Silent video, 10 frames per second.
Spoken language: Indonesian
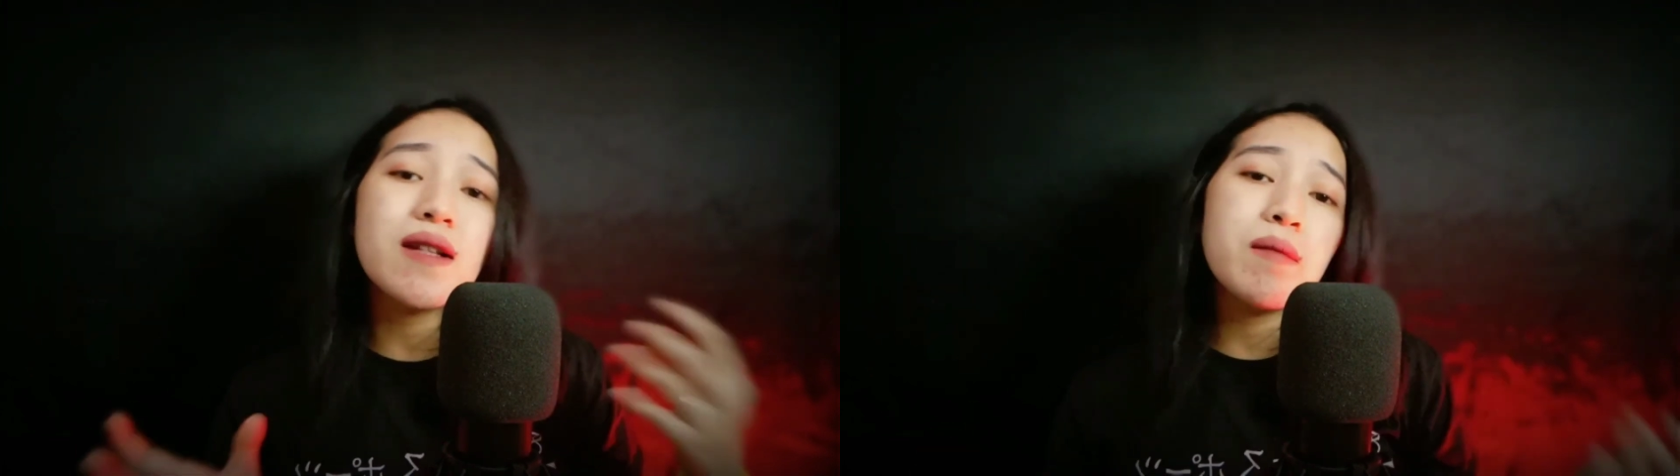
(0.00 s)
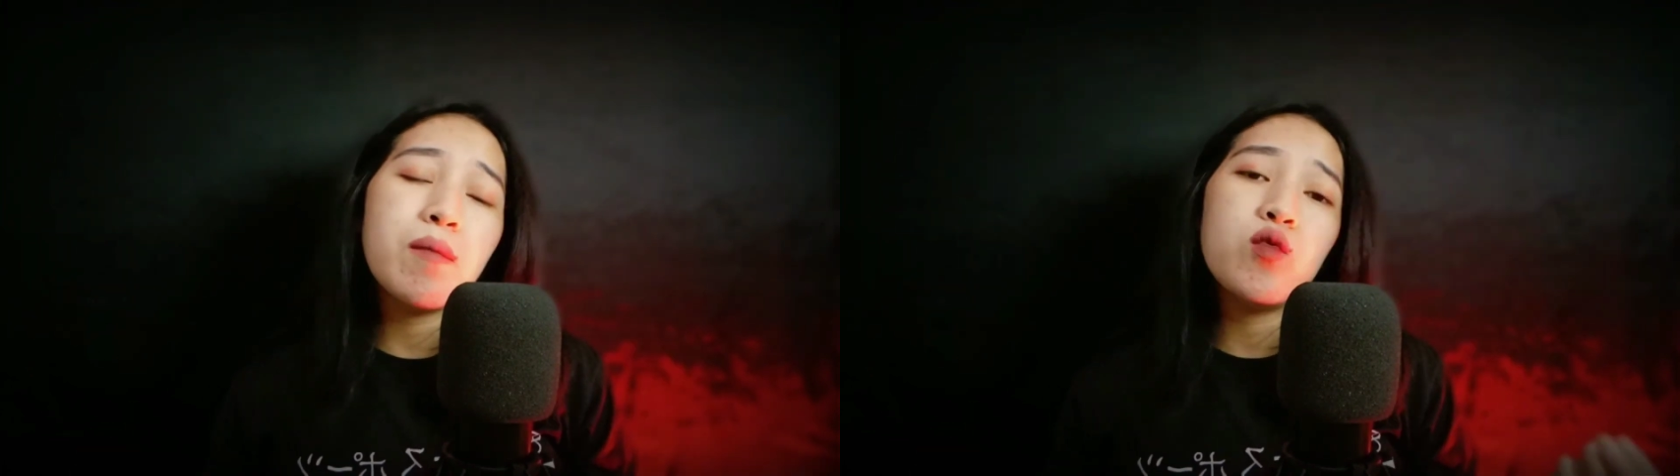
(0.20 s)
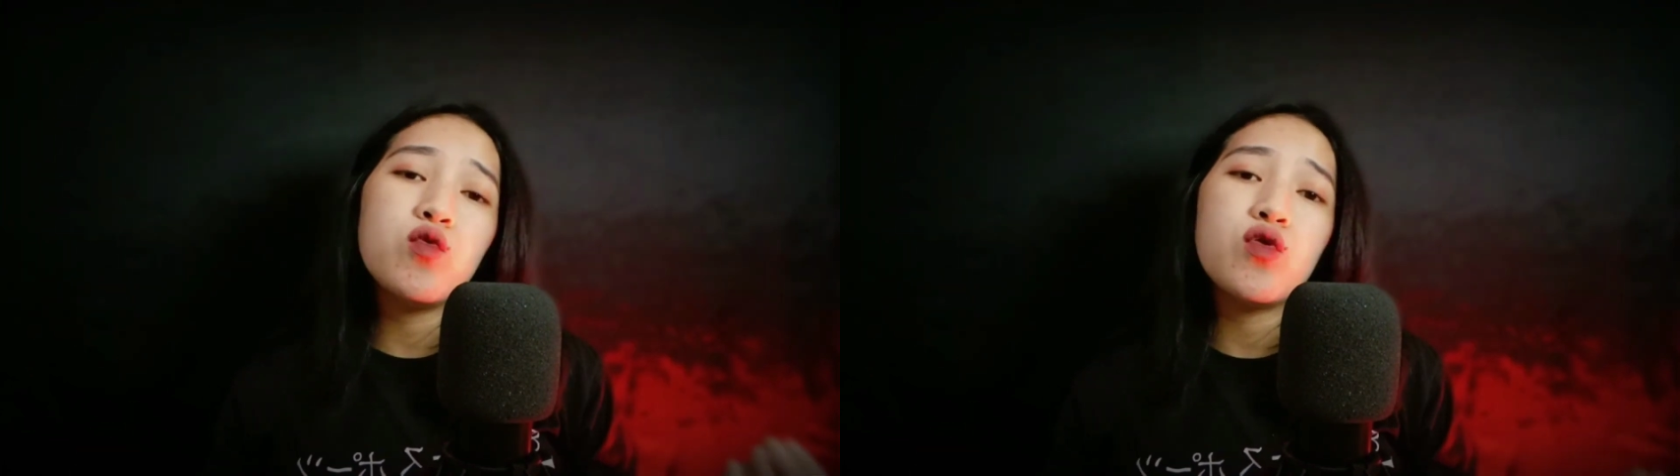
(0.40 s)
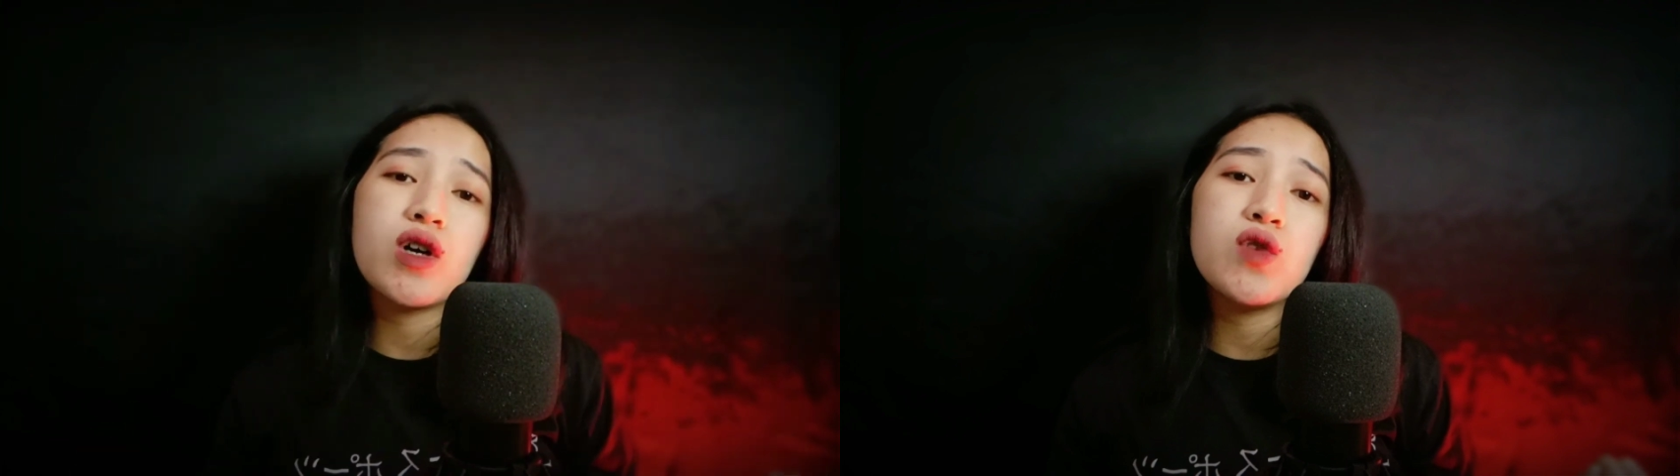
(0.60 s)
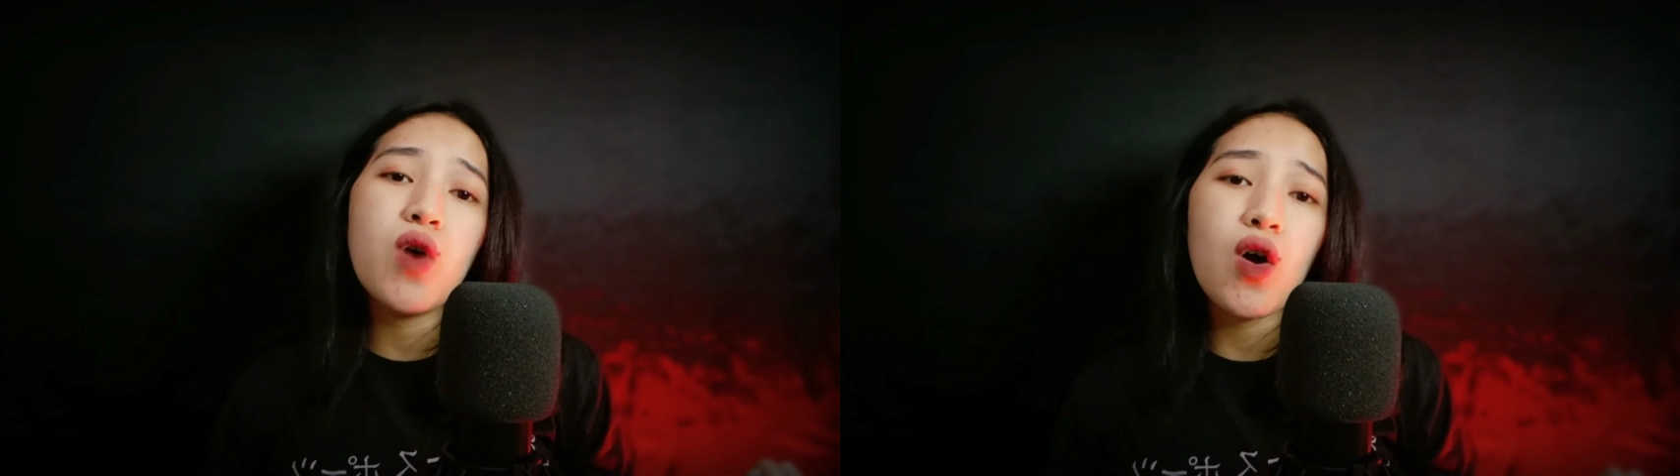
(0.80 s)
membunuh
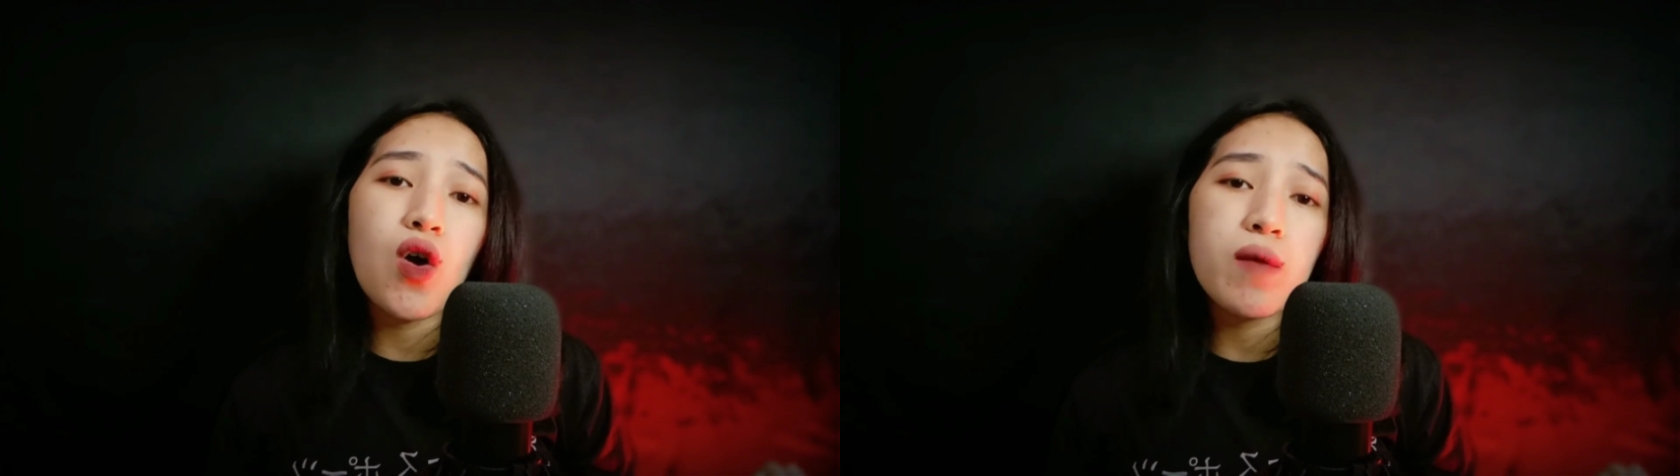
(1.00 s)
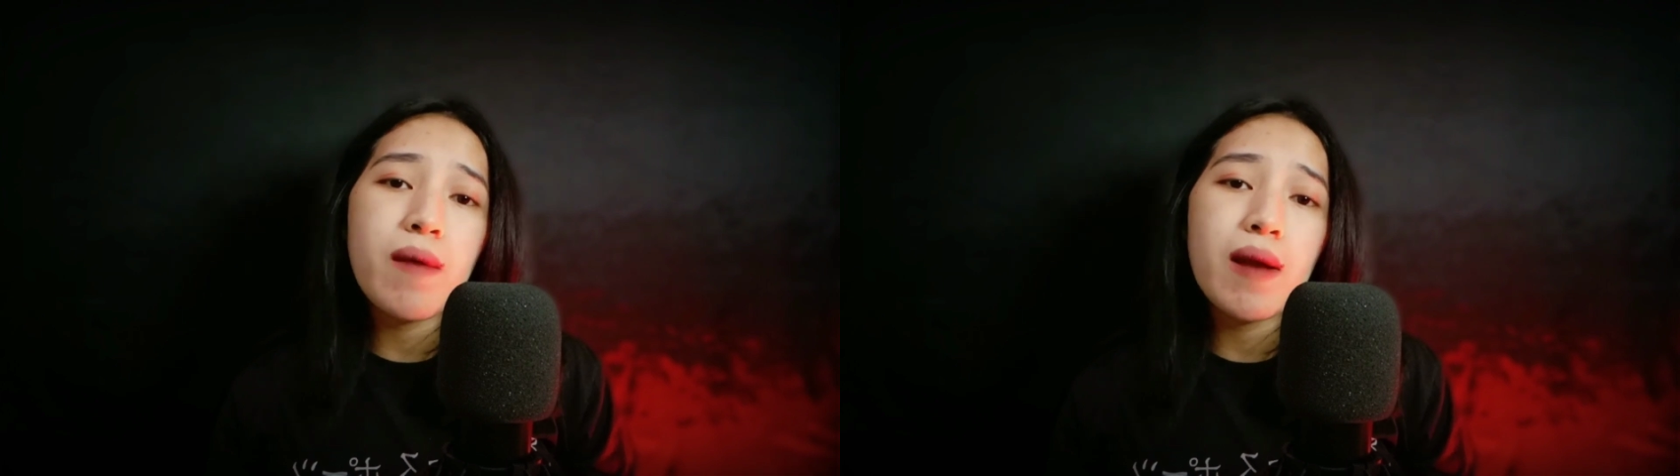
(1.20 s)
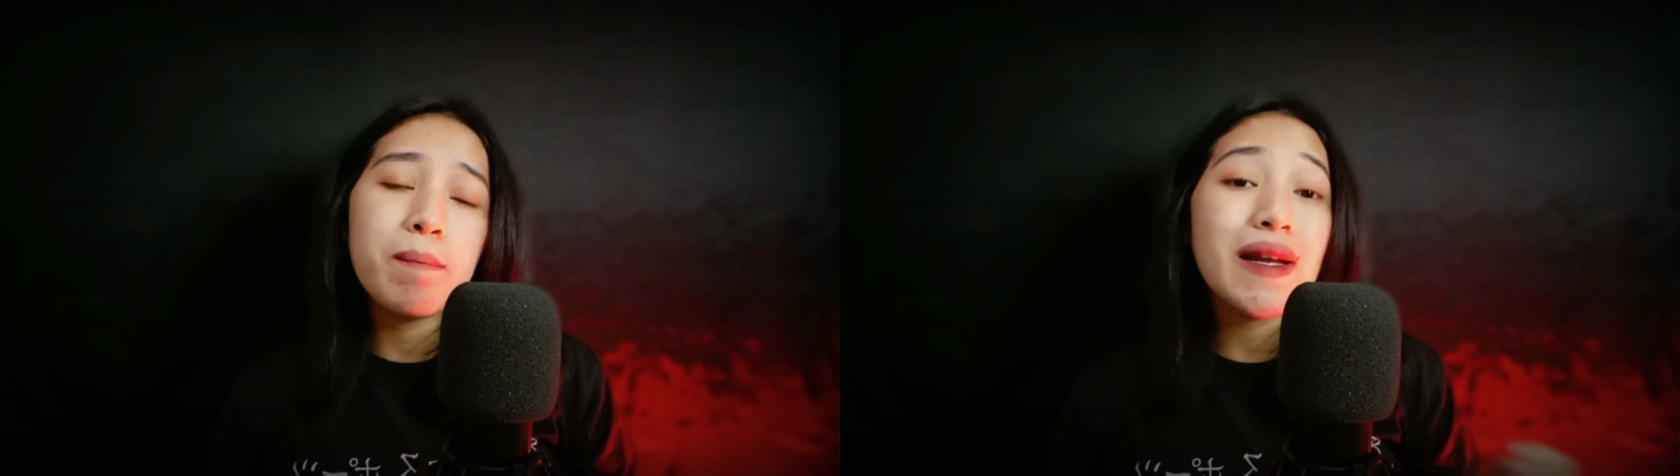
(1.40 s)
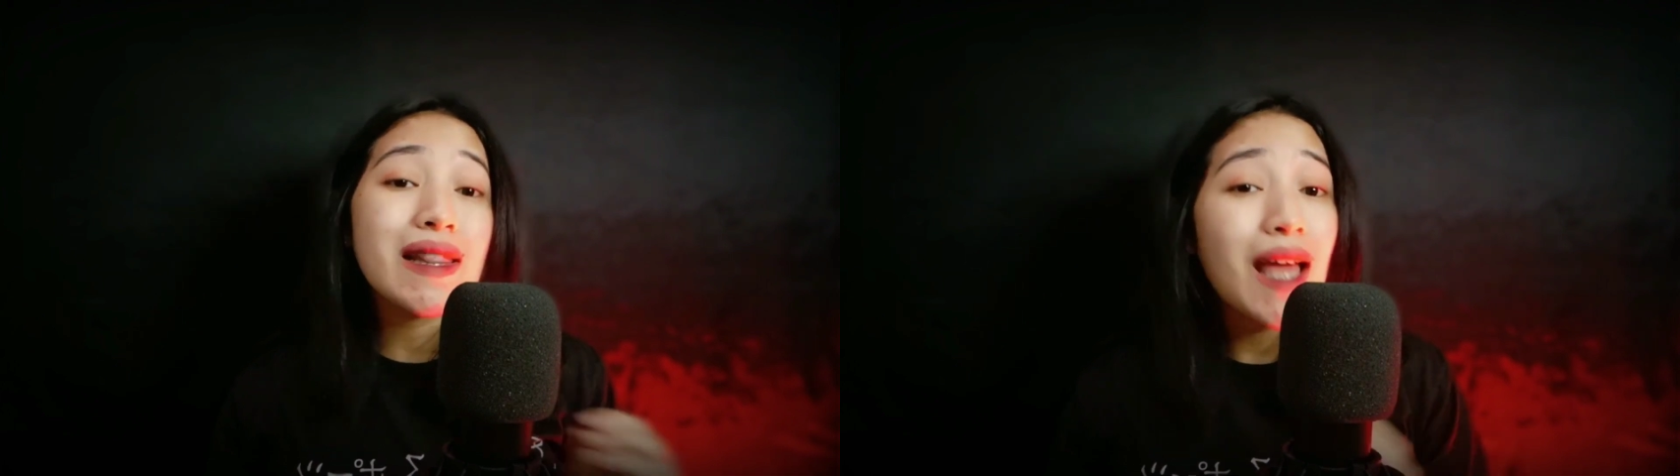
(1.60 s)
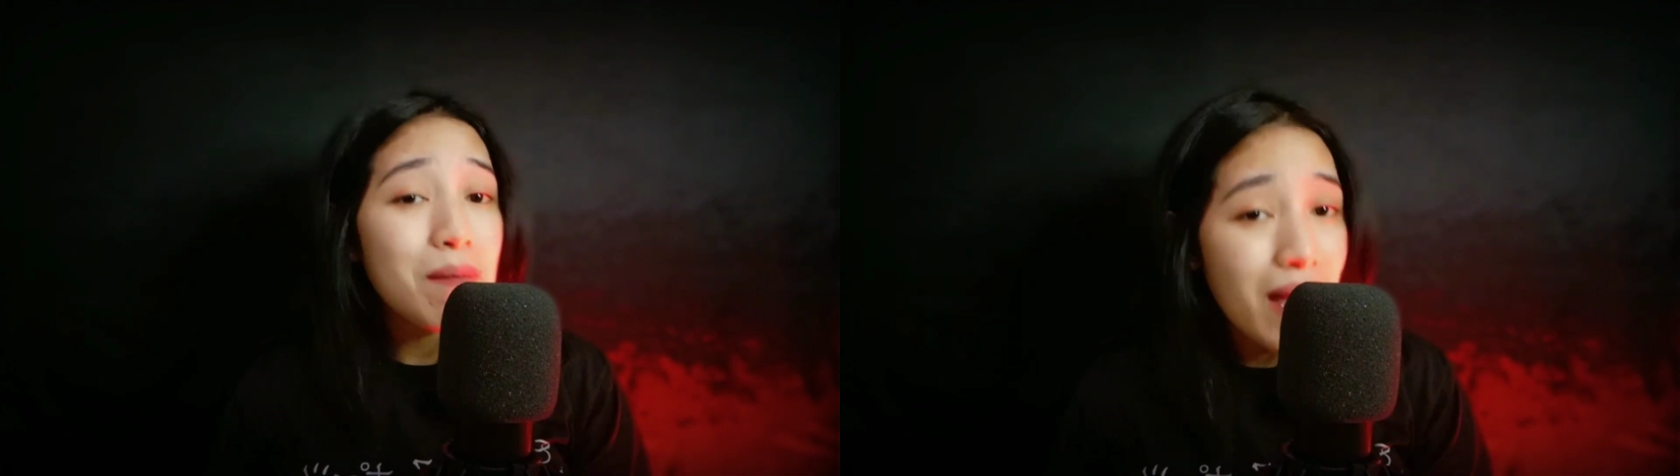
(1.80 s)
kedua korban
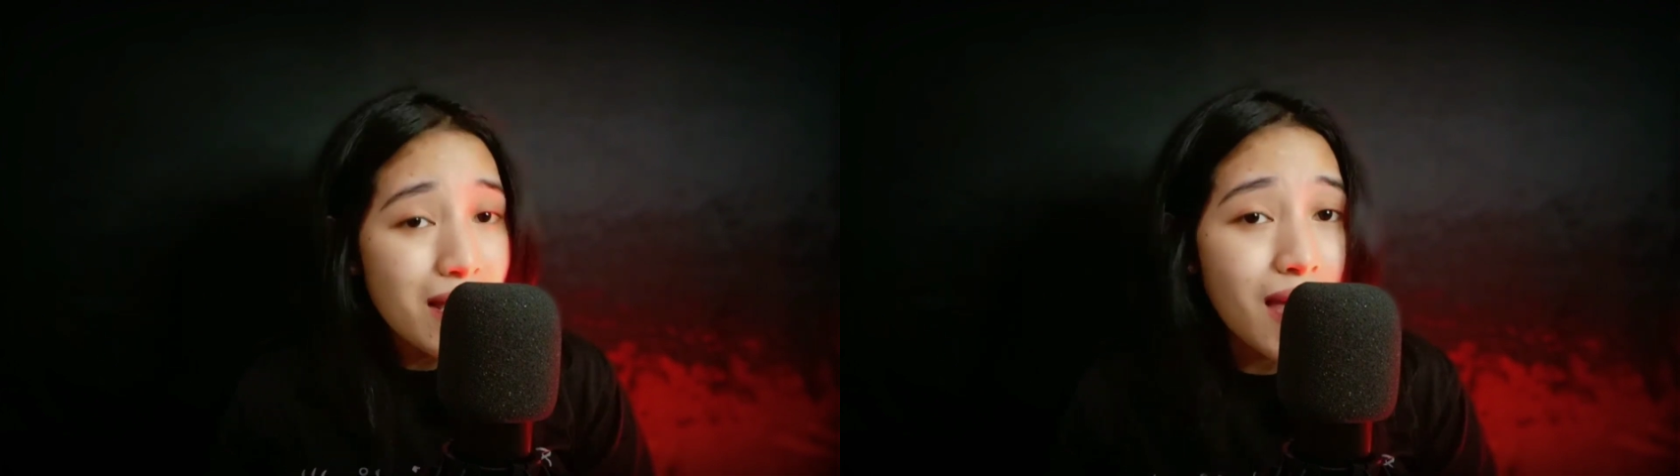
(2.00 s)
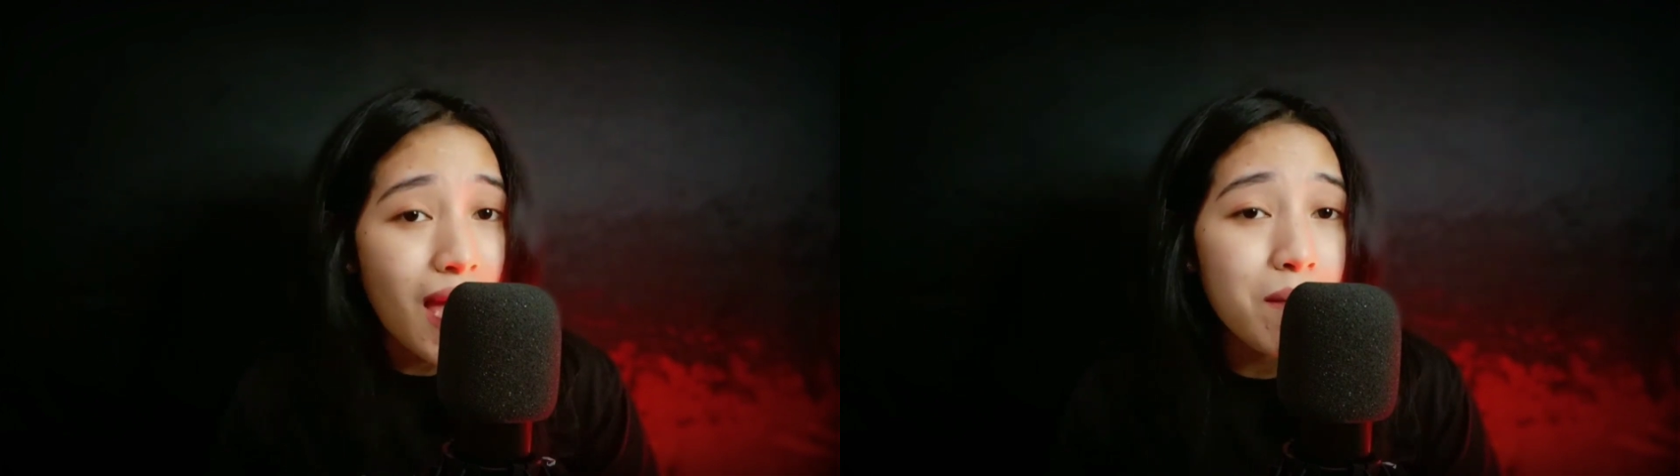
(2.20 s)
pertamanya,